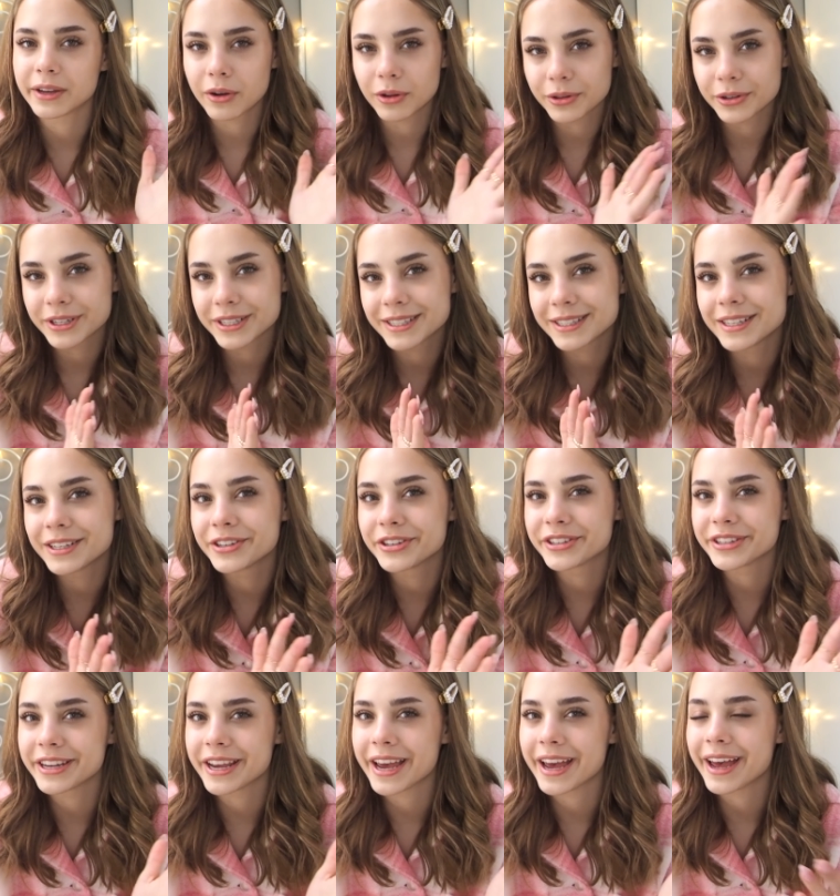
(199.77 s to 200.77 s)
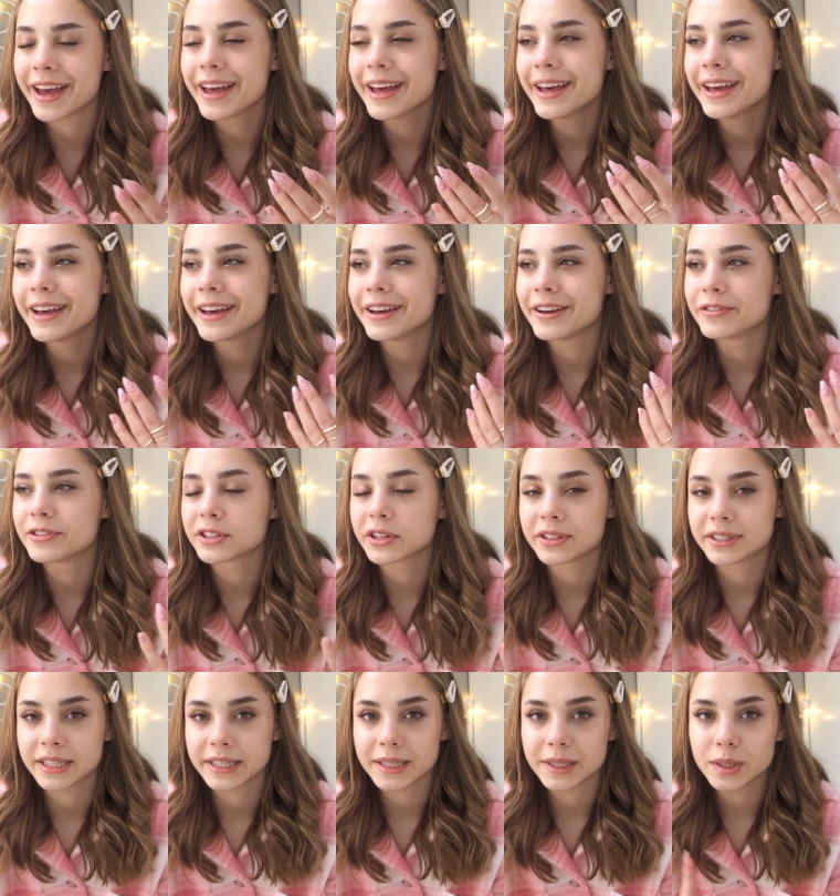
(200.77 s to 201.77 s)
kolorystycznie, e, wszystko
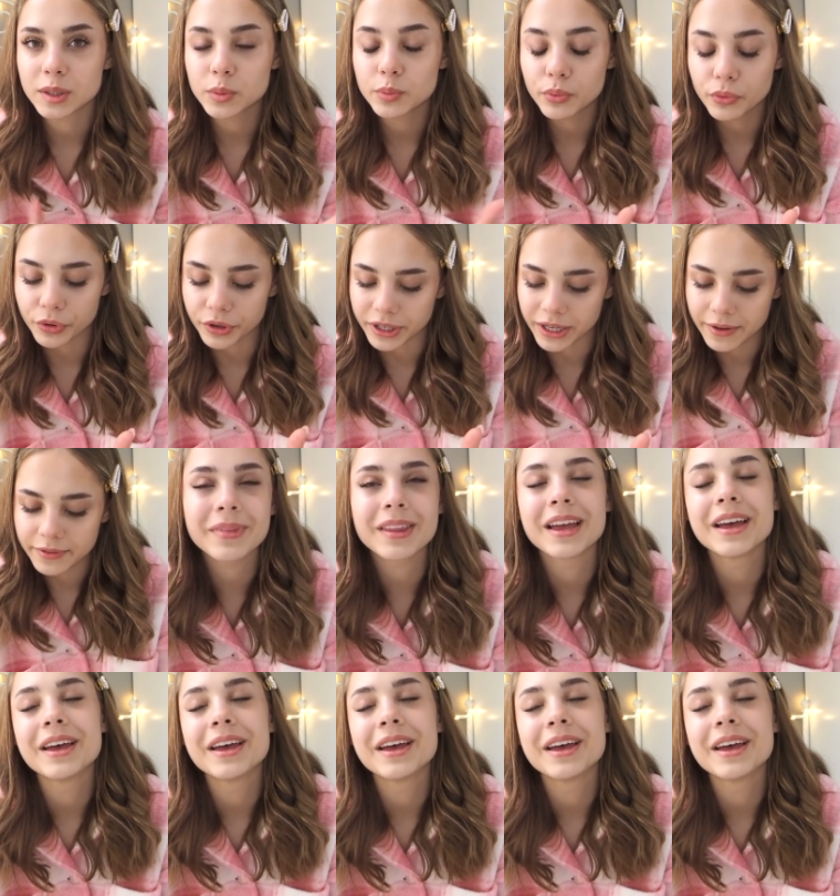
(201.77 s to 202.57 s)
jest takie spójne.